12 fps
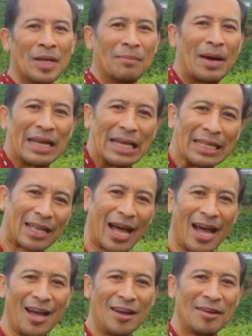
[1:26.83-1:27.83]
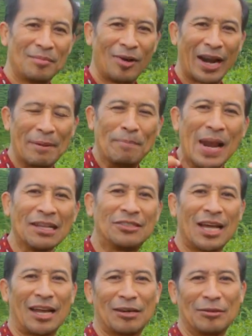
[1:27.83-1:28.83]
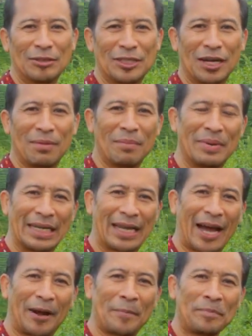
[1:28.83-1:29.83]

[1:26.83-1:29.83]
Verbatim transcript: mari kita mulai belajar untuk memberikan